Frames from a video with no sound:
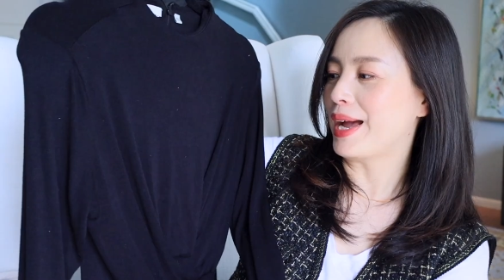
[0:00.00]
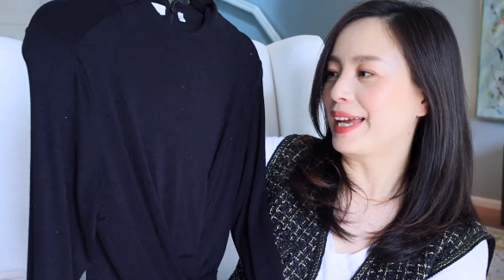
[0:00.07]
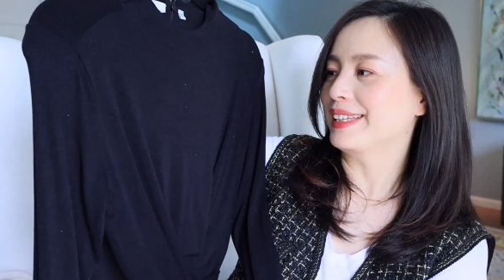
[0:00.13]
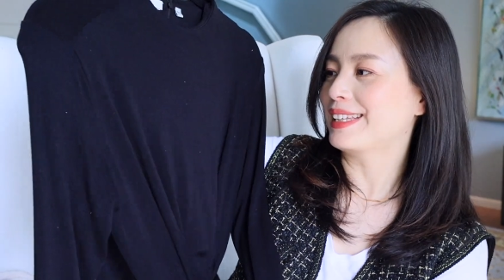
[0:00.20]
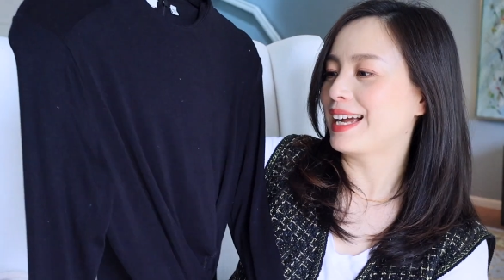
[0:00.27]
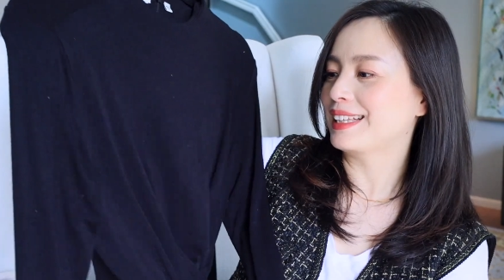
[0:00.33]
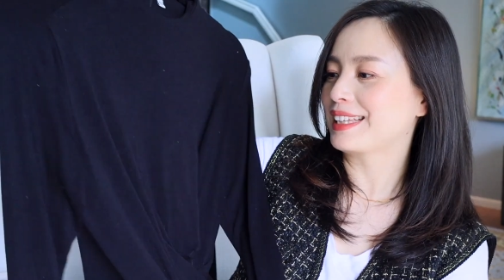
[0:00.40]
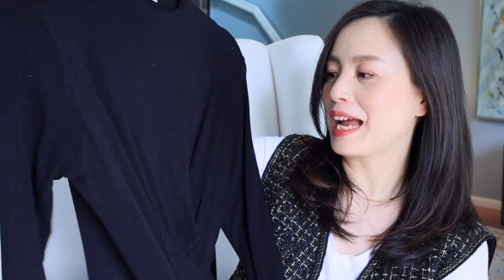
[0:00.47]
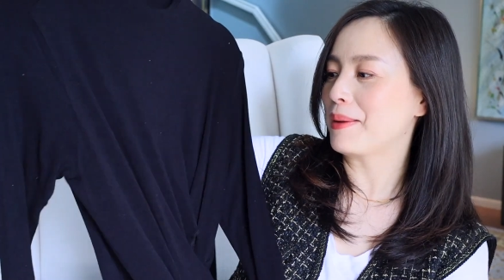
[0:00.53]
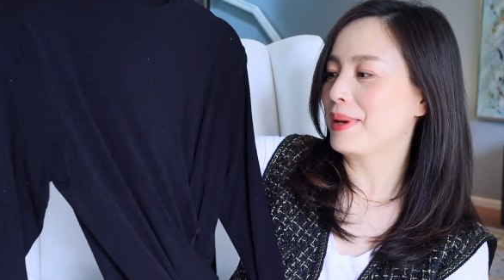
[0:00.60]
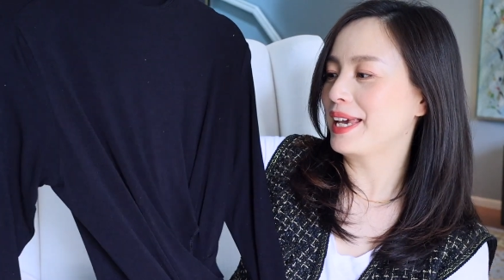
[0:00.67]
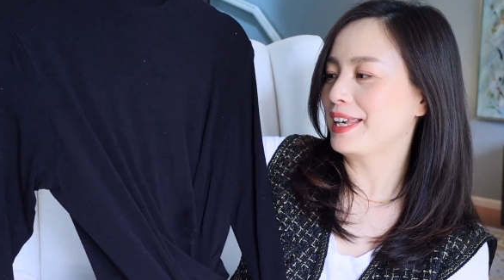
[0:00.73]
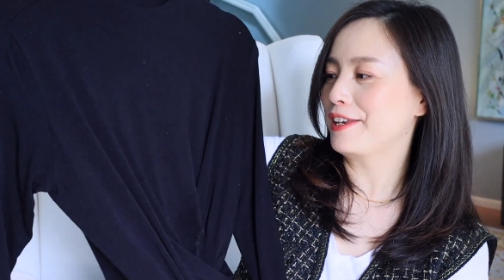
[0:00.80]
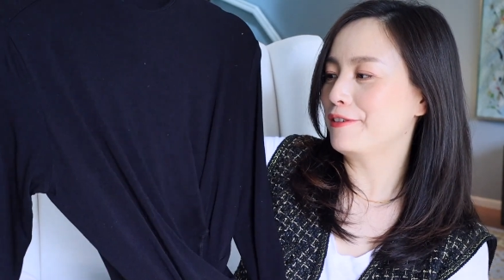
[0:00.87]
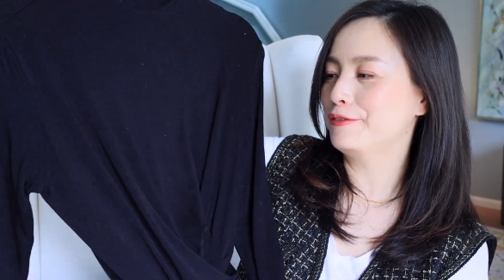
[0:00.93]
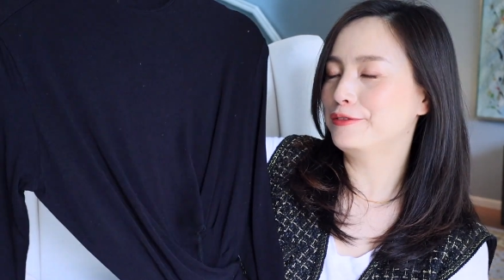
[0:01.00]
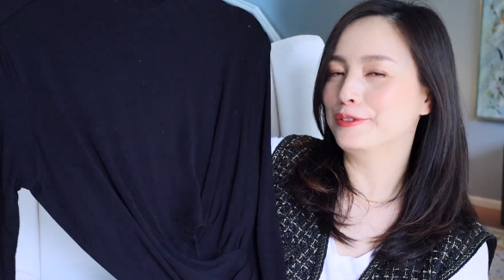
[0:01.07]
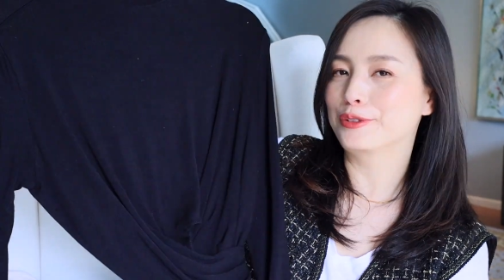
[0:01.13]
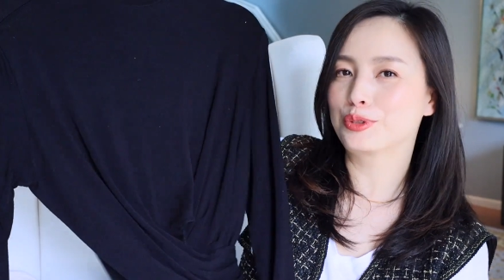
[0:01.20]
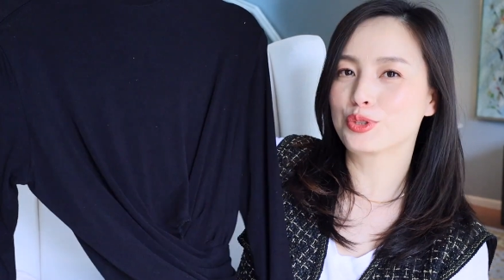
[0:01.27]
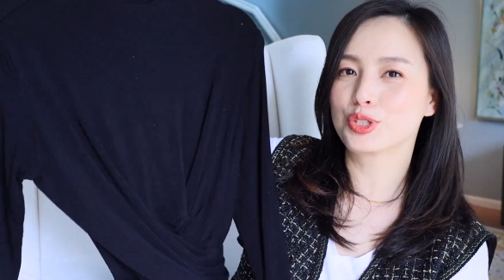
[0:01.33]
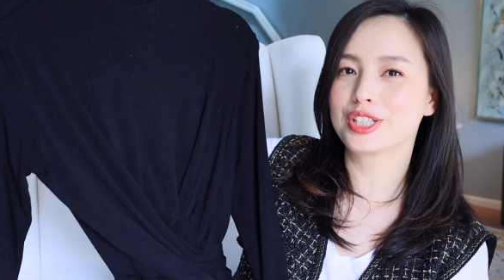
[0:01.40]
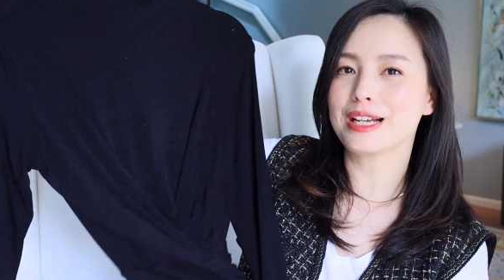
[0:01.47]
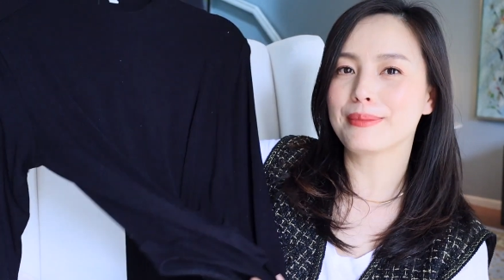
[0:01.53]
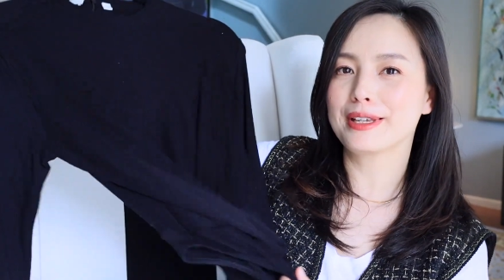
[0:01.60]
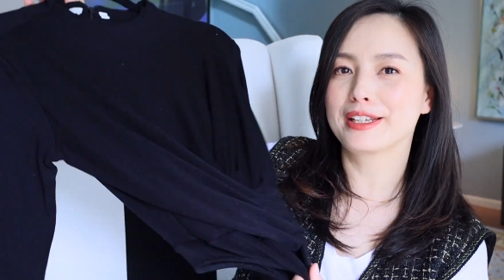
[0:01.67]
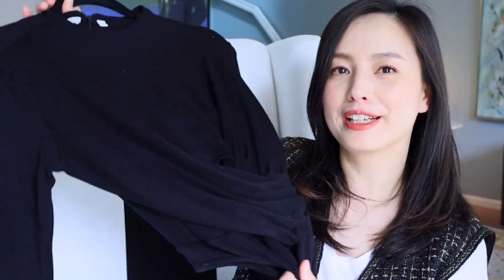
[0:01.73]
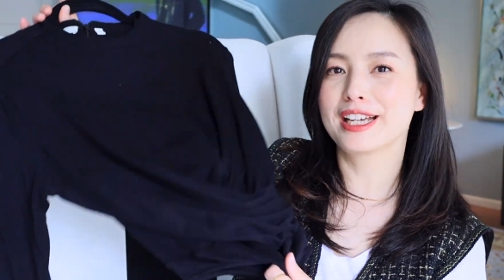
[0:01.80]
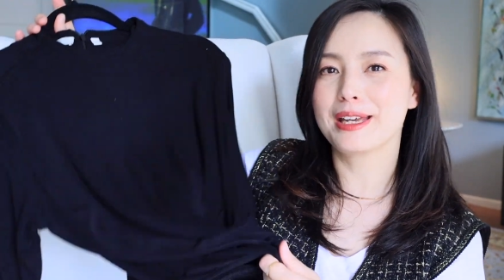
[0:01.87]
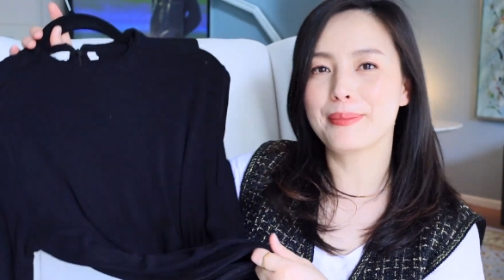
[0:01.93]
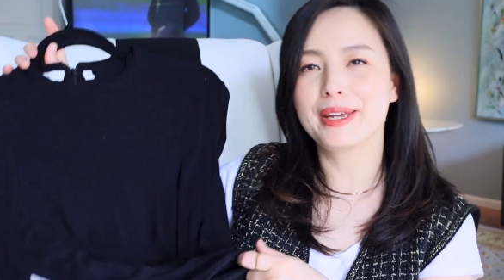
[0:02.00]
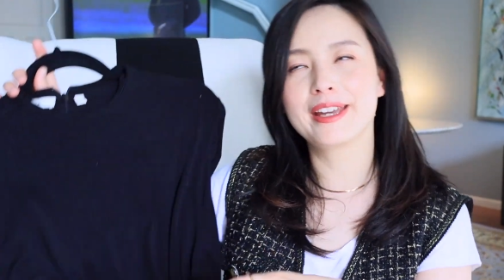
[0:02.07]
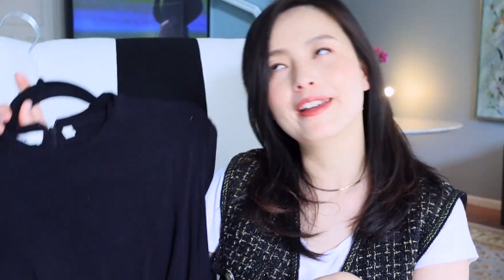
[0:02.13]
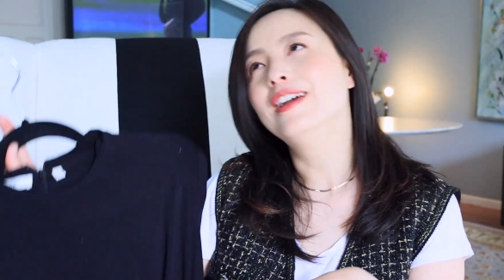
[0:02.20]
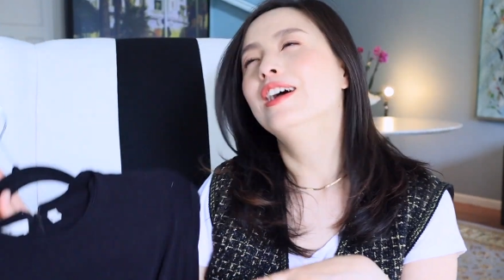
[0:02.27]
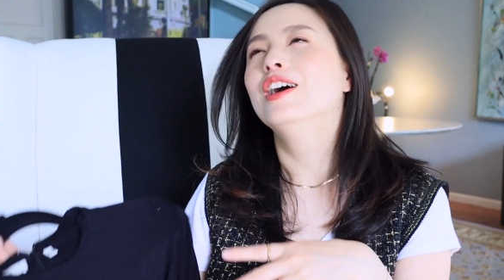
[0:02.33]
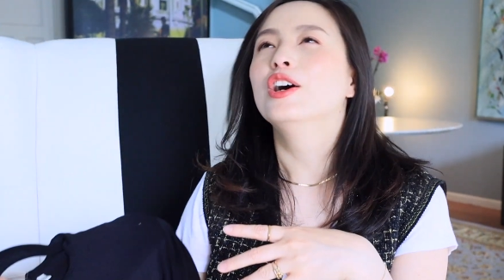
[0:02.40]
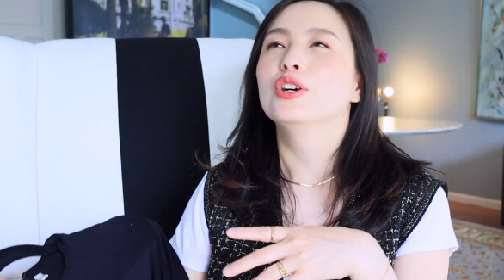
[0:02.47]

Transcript: 百搭搭配衣服，就是下面你可以配